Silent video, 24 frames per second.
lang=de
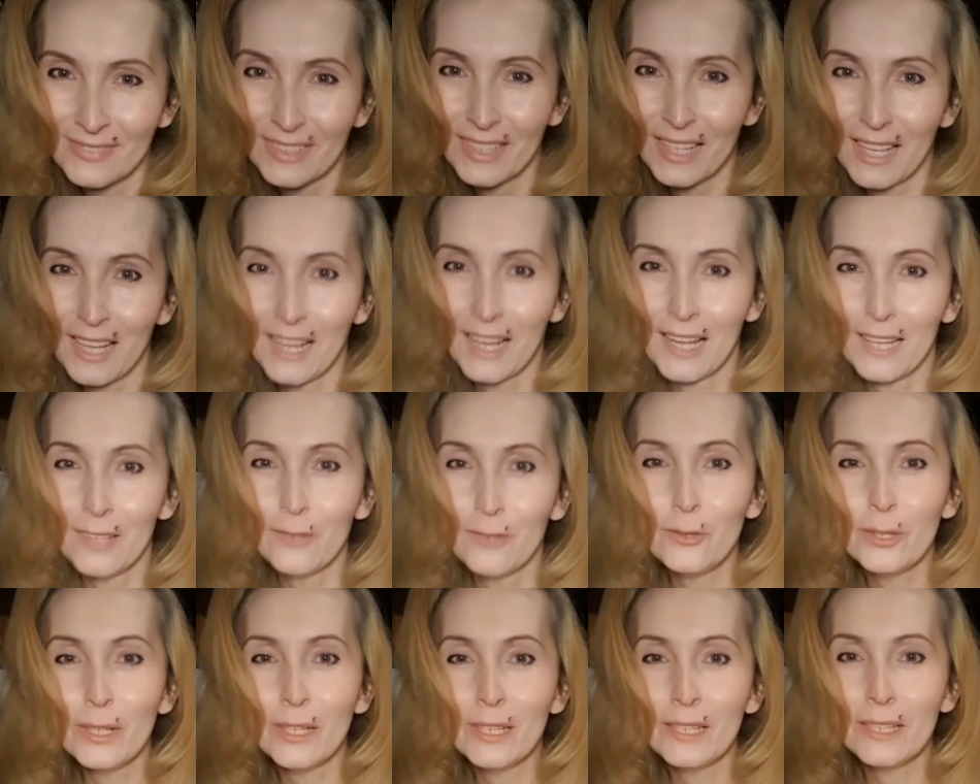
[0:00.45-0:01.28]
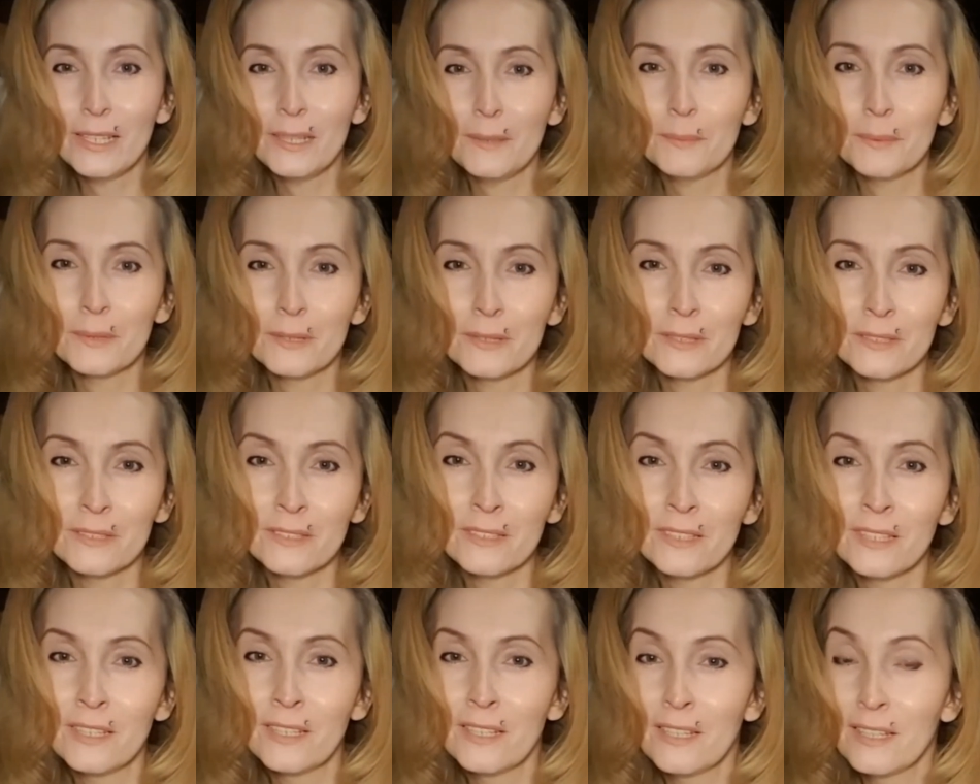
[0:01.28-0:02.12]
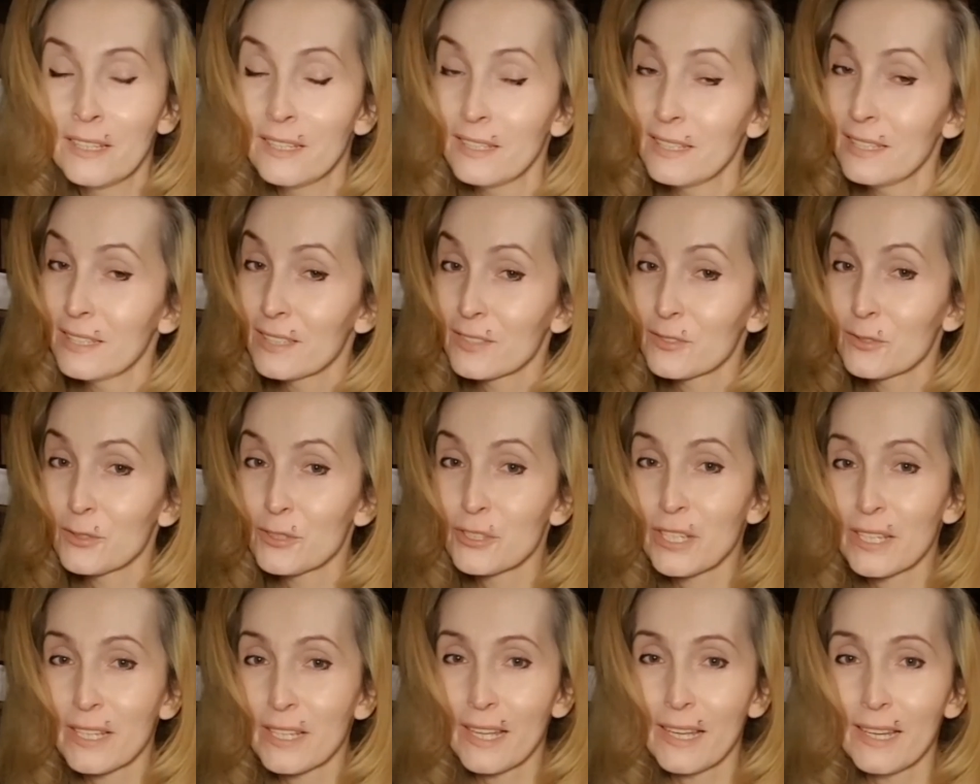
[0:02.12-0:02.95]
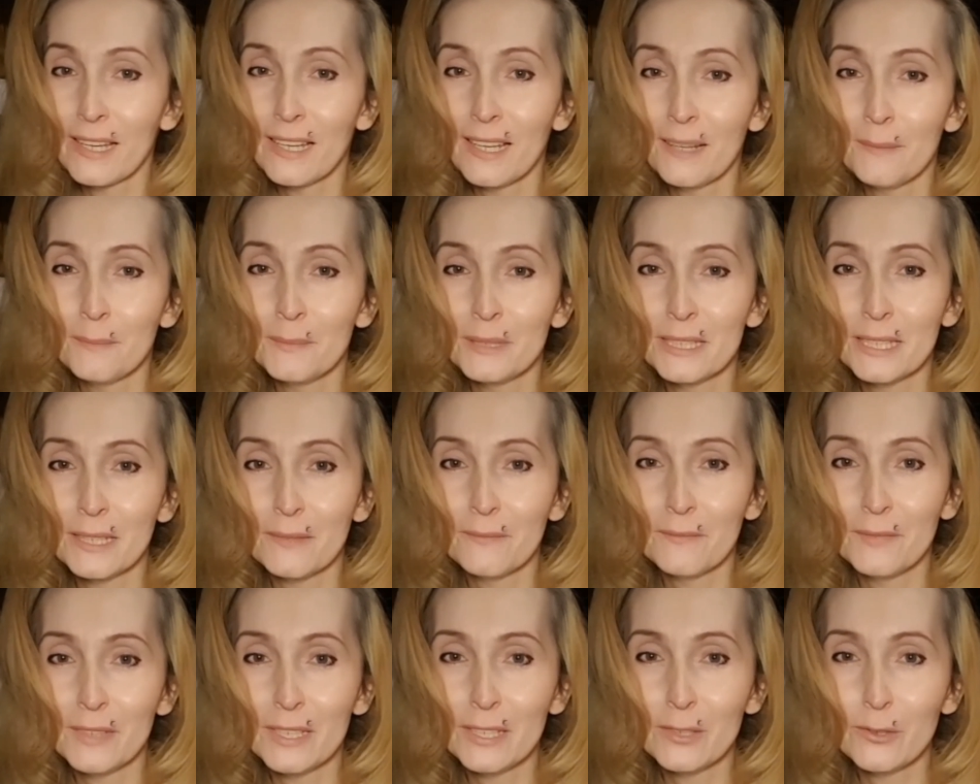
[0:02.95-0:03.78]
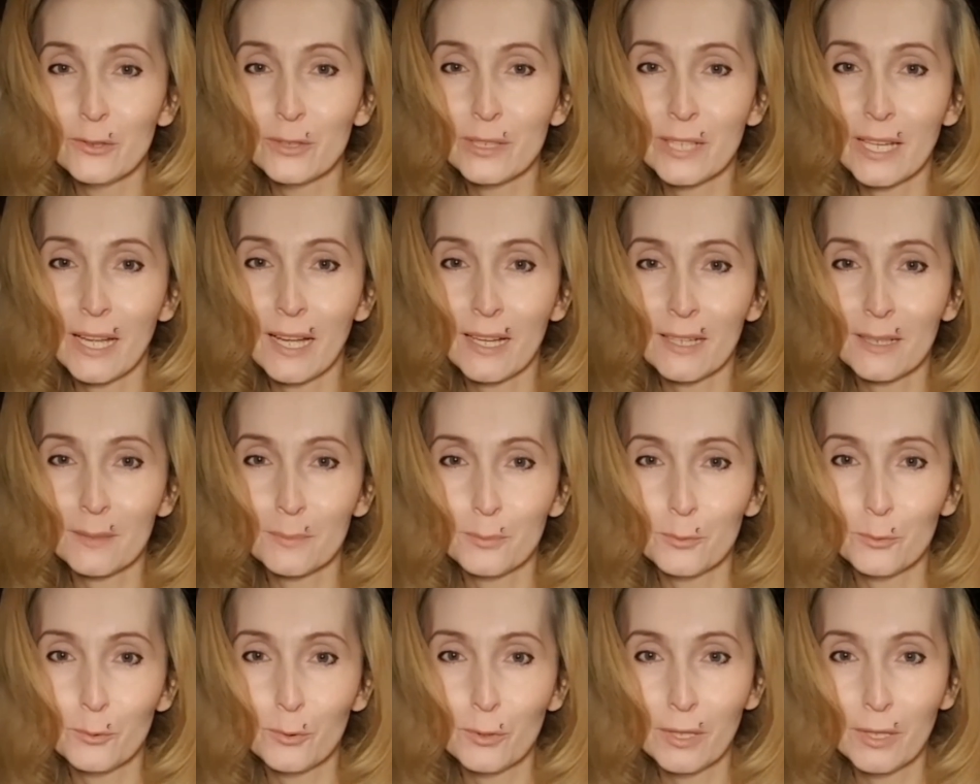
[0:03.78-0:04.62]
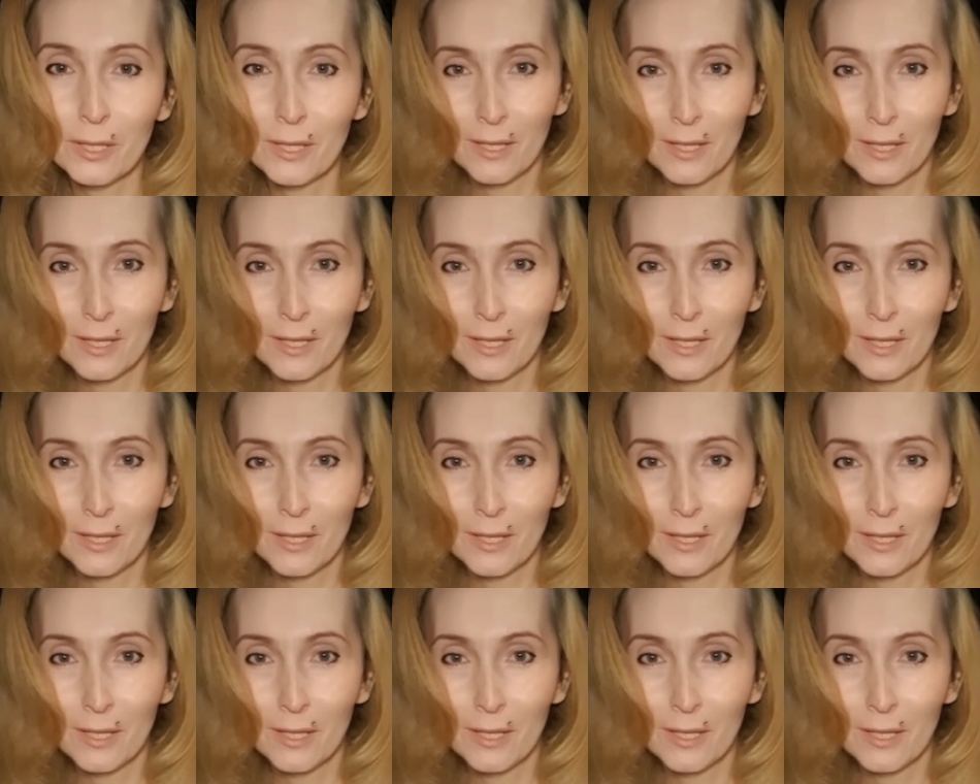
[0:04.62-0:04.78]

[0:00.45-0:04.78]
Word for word: Hallo ihr Lieben, hier ist Susha Gayla mit ihrem Videotagebuch.